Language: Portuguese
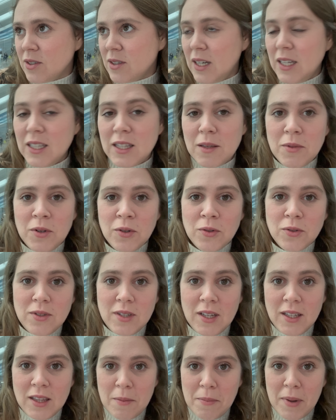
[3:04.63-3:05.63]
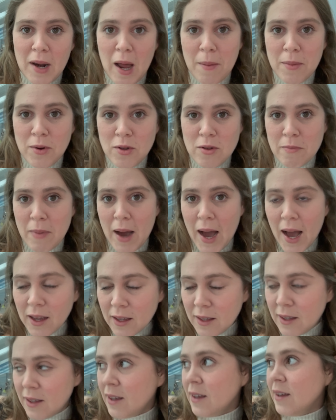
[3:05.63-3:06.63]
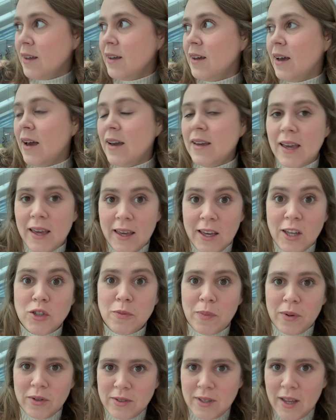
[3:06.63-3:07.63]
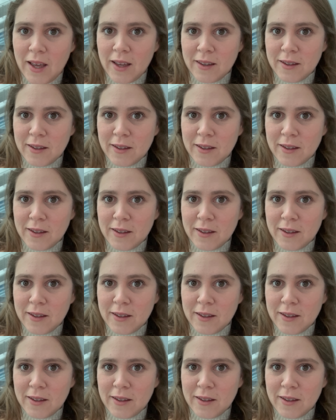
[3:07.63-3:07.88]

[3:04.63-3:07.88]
30 minutos ainda para abrir embarque e aí a gente prossegue.